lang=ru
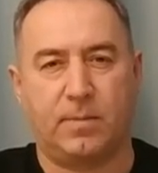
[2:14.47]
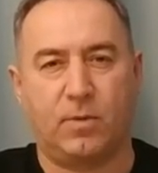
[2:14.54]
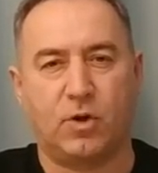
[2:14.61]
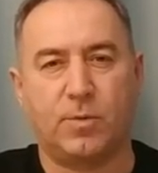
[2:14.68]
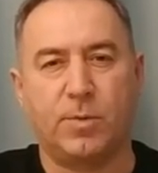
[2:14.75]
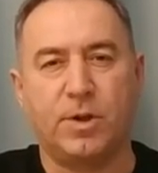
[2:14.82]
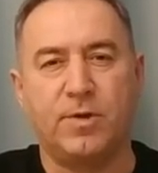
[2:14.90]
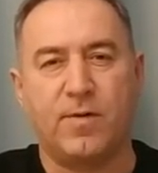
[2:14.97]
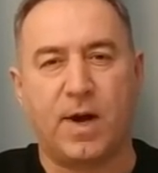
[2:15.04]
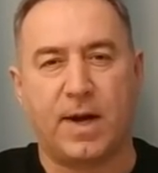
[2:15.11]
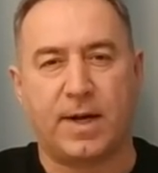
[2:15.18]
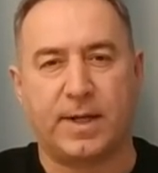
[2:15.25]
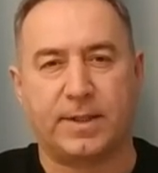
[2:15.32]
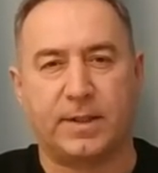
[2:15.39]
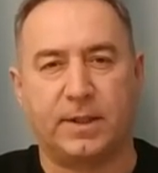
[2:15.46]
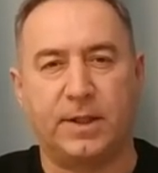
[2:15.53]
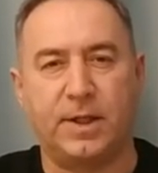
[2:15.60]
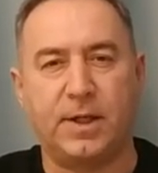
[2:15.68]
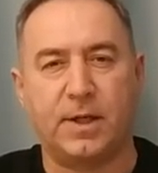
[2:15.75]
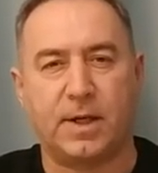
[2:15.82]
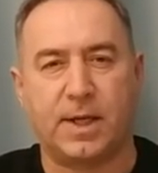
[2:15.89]
Может быть два раза,
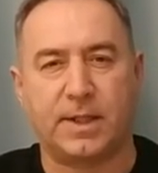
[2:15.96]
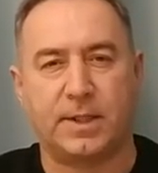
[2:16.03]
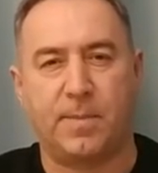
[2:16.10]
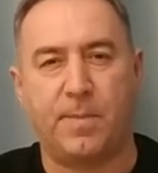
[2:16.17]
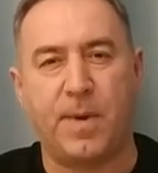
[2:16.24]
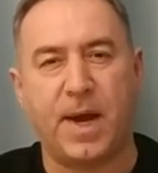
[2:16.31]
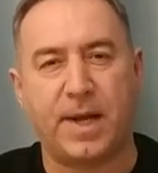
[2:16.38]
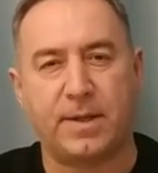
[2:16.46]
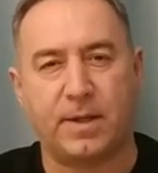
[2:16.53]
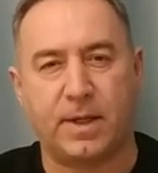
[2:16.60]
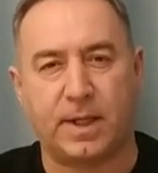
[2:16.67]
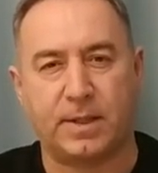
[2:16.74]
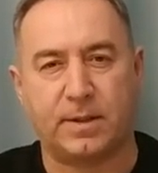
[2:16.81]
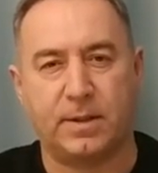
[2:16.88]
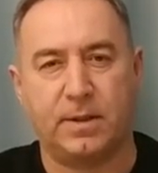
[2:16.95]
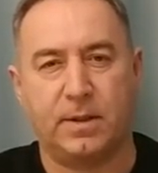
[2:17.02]
три раза, пять раз.